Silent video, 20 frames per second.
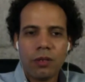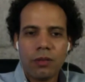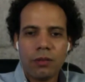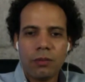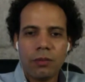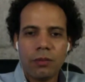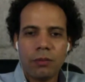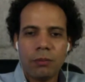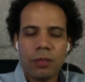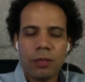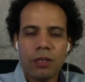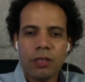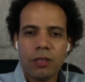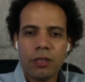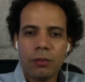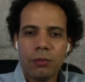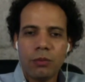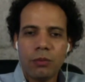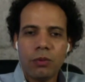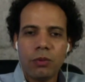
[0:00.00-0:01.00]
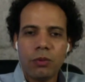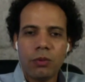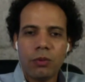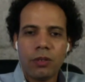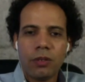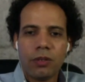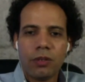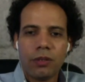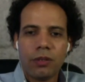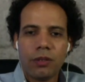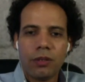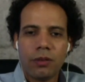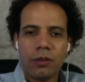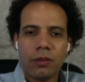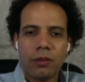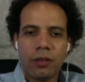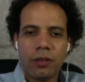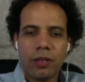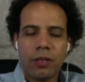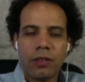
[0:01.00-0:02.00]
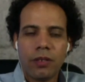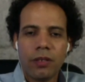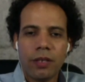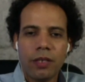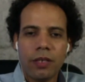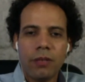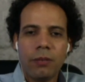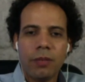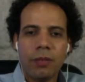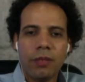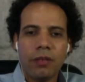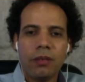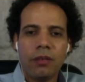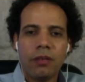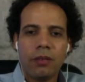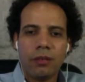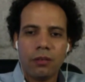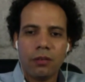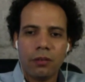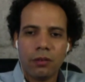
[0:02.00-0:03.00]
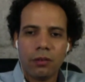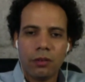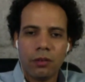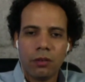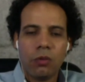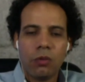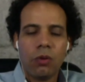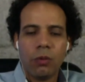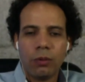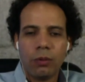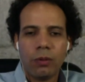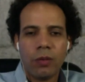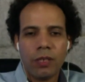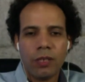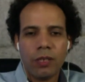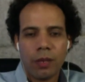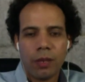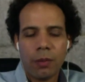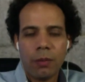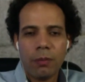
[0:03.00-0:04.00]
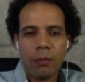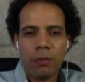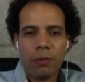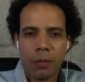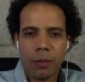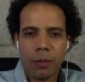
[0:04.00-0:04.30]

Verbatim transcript: من اسمه هو آه، جاي من هو دلوقتي كمان كمان